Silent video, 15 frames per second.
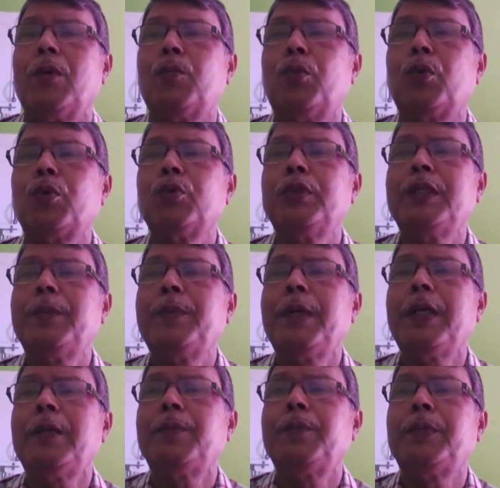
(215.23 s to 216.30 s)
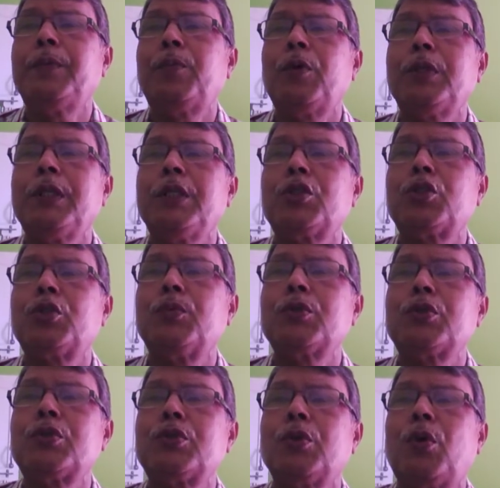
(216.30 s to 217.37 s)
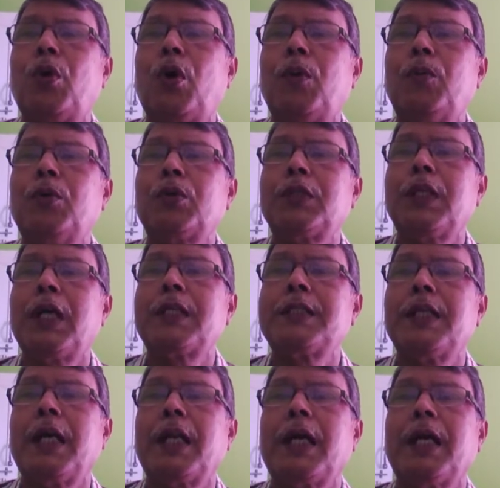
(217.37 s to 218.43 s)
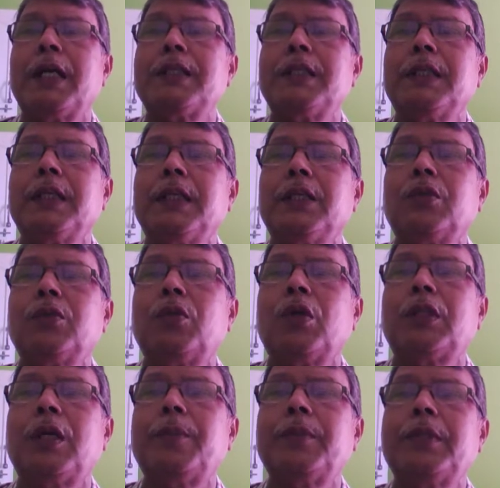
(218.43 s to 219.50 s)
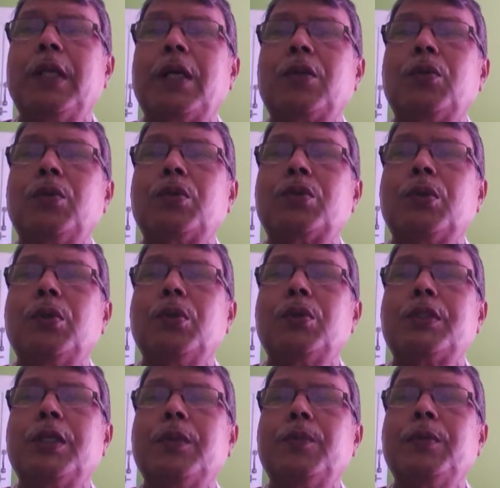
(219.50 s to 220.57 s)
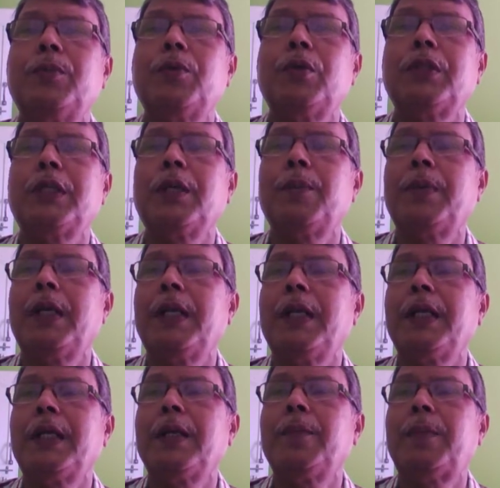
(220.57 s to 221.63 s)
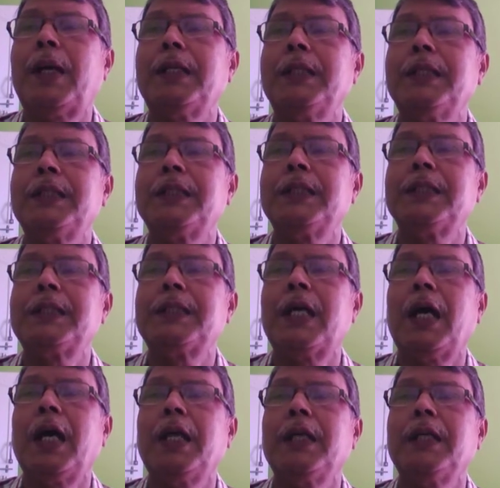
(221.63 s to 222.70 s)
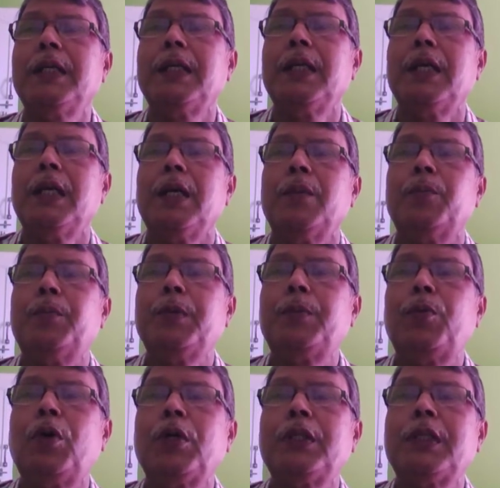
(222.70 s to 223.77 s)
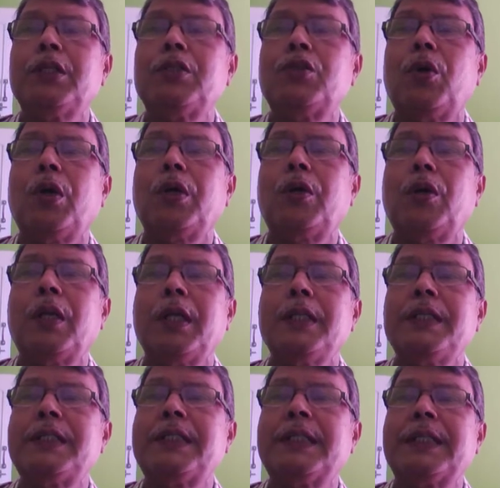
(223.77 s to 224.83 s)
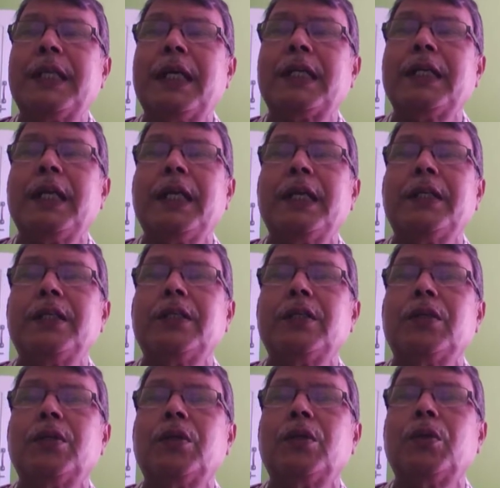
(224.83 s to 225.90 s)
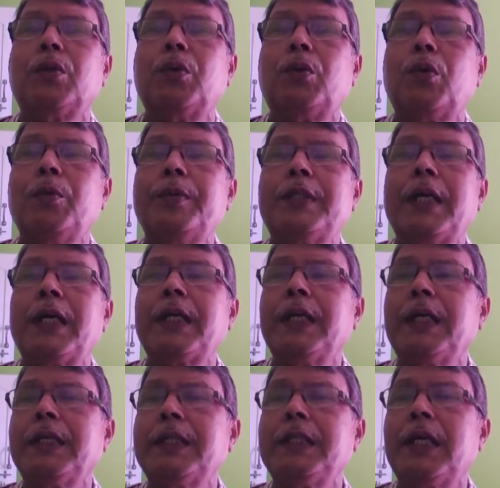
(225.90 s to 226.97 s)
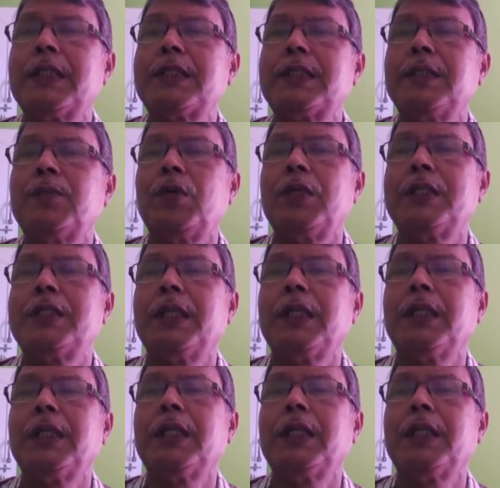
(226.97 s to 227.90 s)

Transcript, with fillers: মরুদ্বীপের বিপদের সমস্ত খবর তার জানা আছে তথাপি তার দোষ হলেও সে বিপদকে ফেলে রেখে পালিয়ে যেতে চায় বিপদকে জয় করার ইচ্ছে তার নেই কবি তাকে এগিয়ে আসতে বলেছেন